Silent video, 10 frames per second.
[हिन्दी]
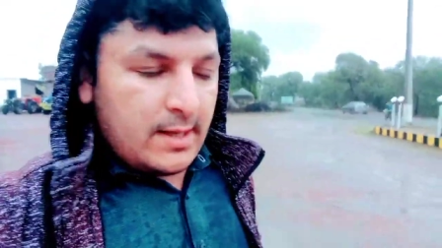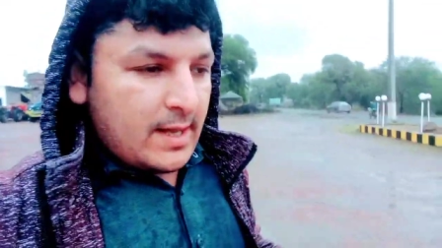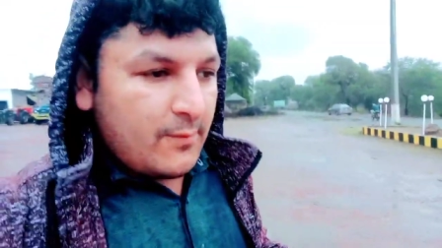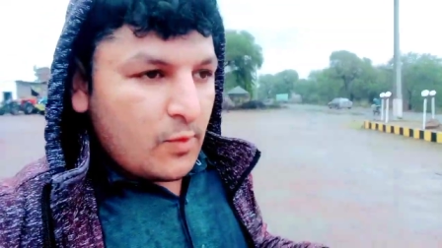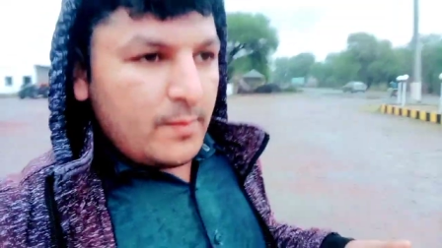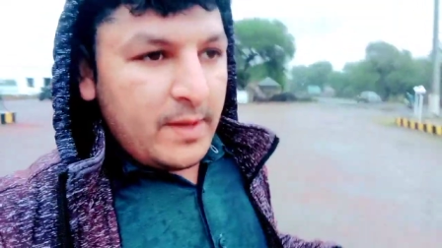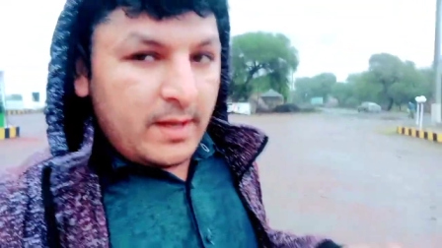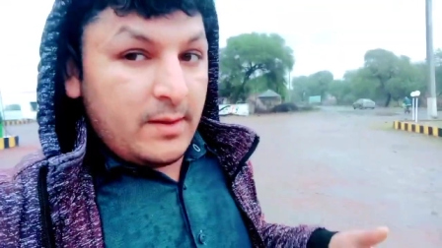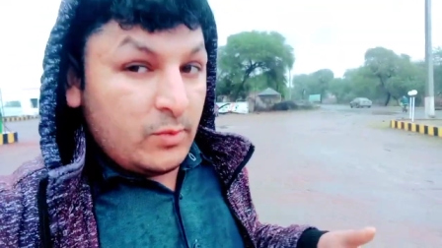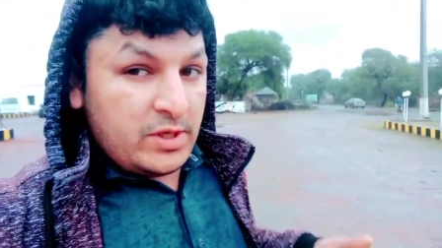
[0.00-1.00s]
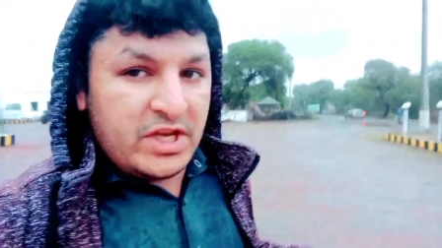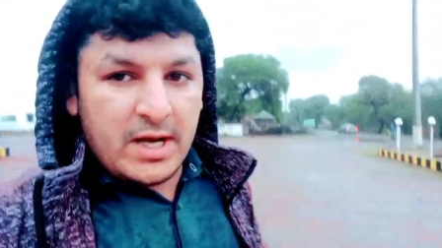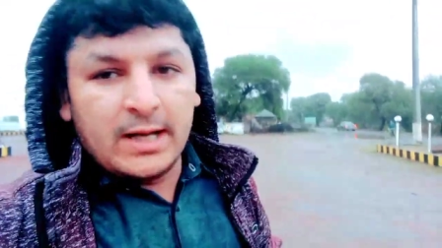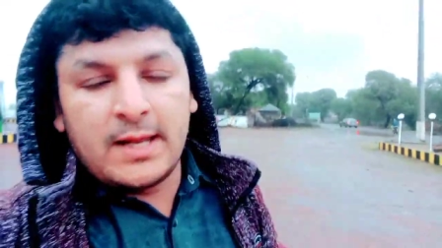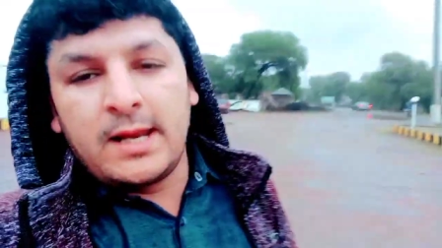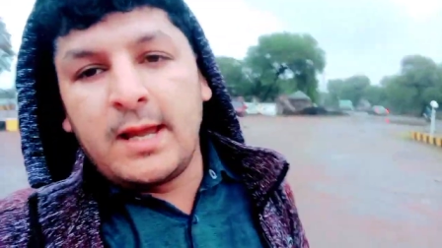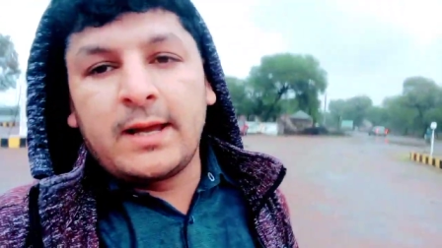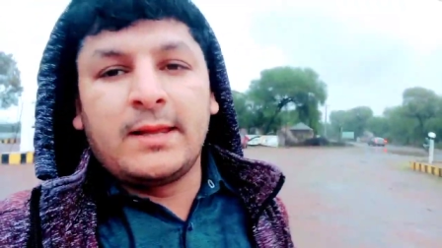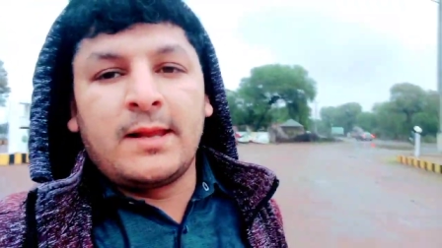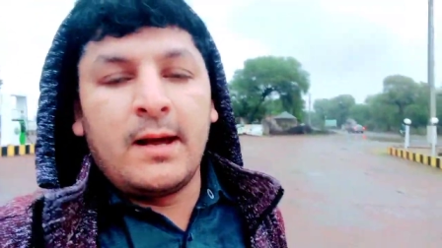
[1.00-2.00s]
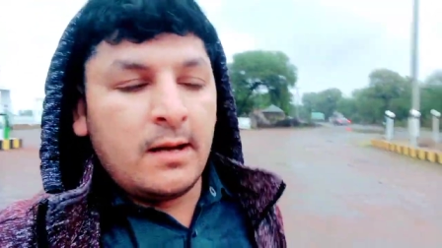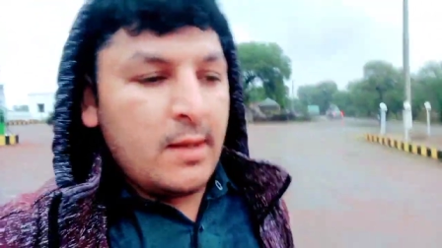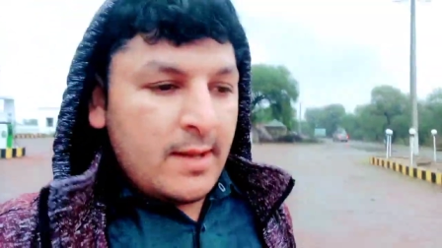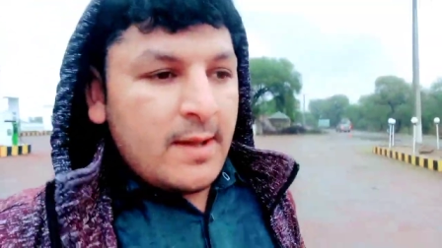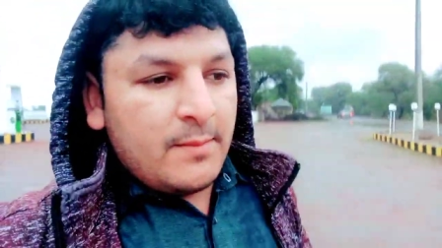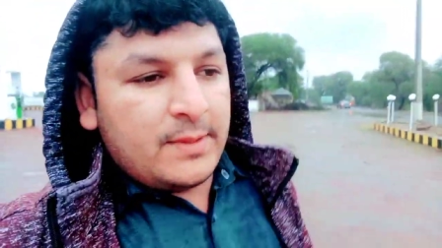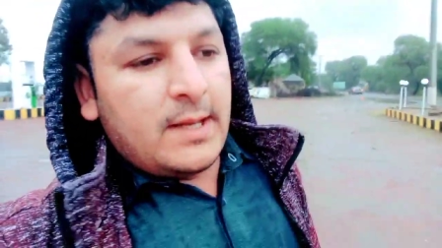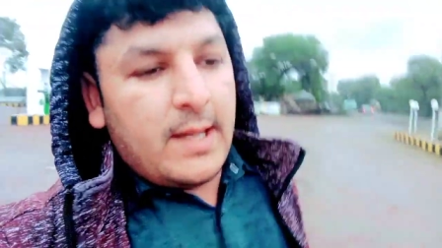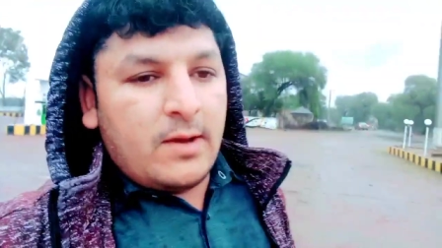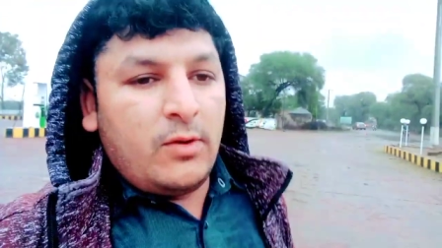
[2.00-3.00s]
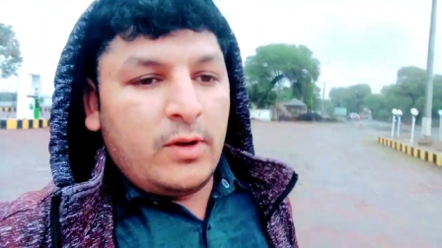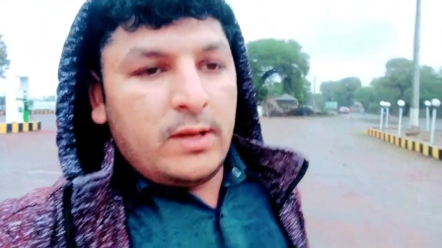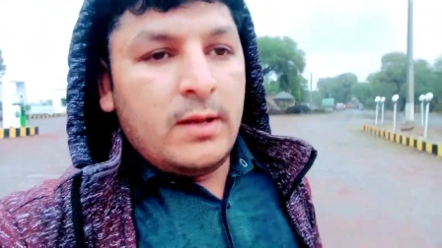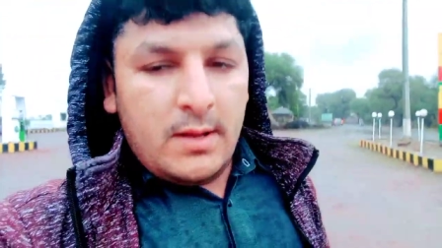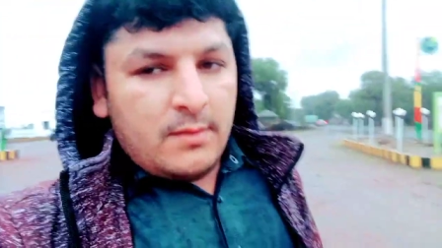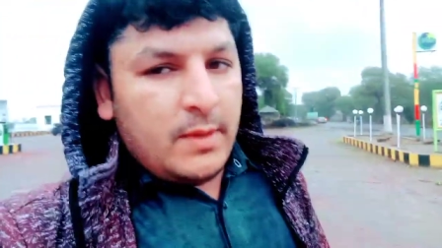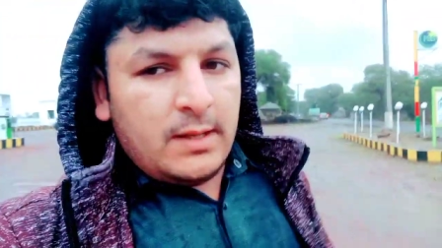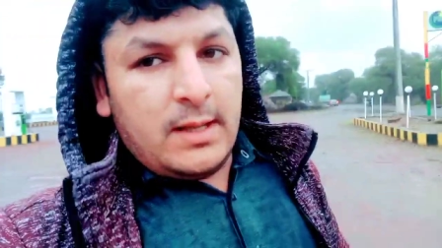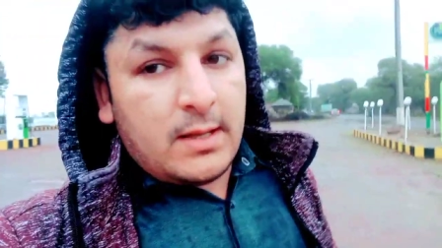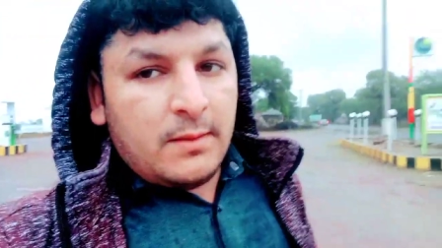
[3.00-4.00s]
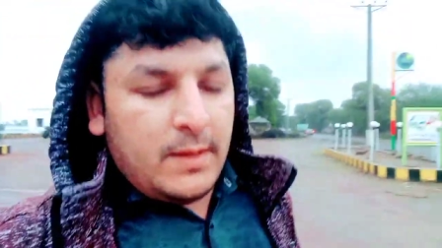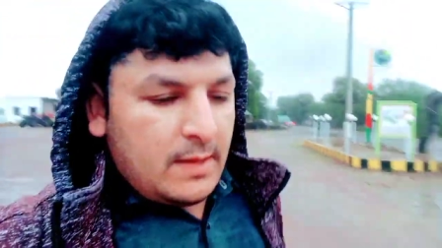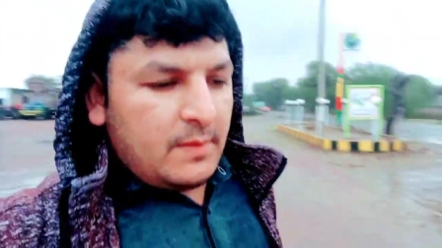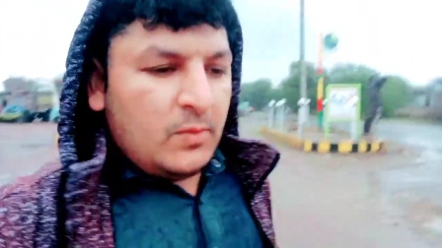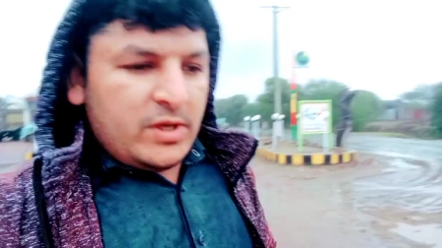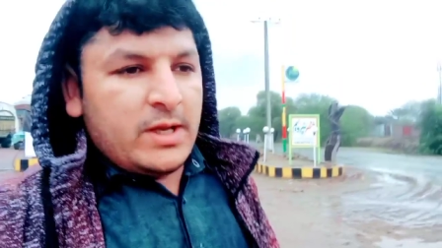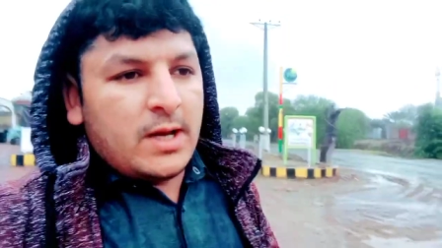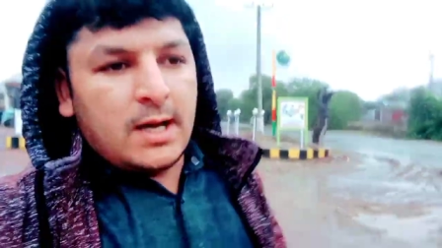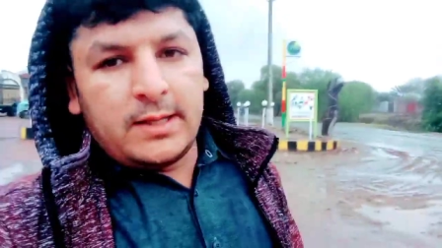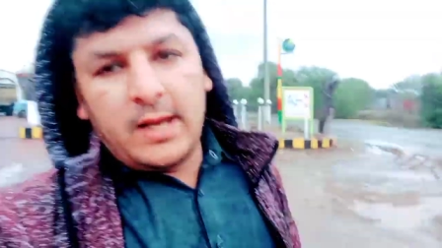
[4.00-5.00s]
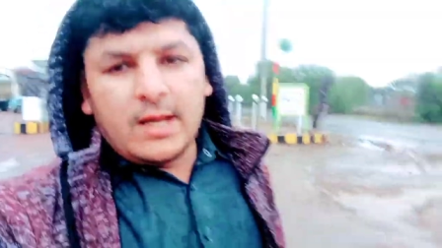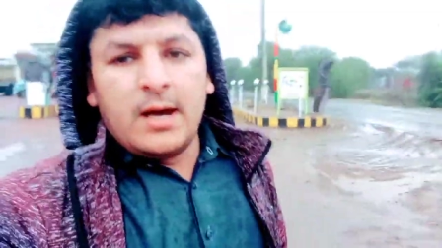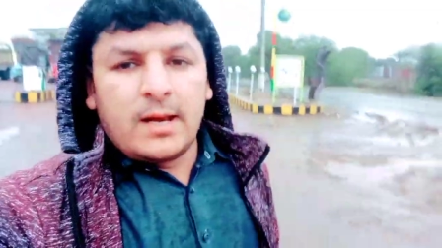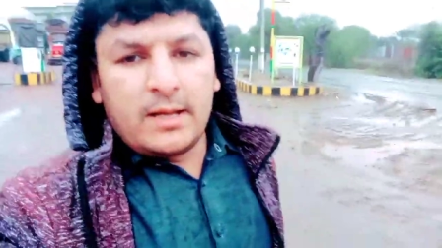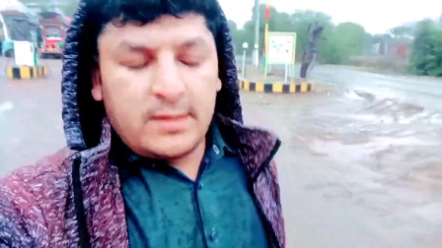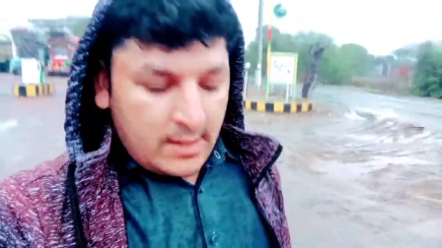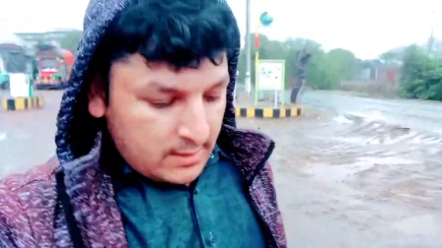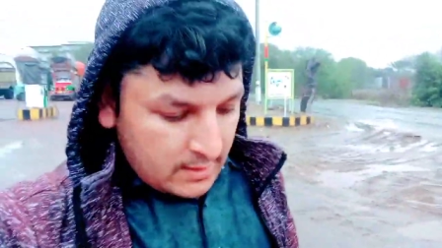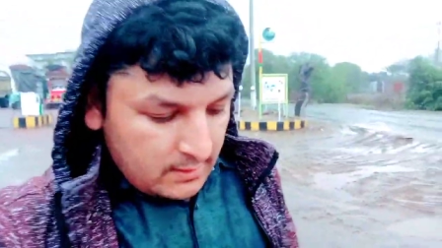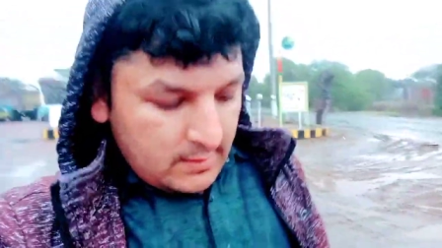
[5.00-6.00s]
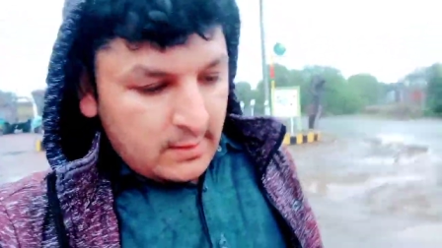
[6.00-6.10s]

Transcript: आया वो भी मुझे याद नहीं है कितना बताया उन्होंने मैंने देखा भी अभी मुझे याद नहीं आ रहा कितना था